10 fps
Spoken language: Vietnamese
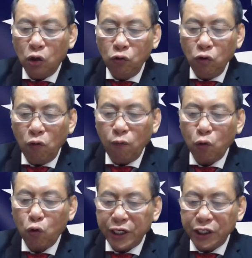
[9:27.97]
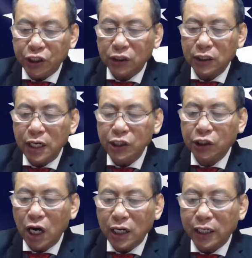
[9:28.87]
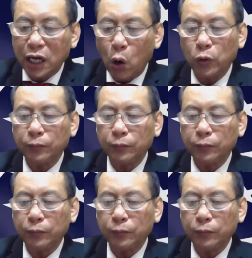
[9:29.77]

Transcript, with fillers: Novorossiysk đến sát cây cầu.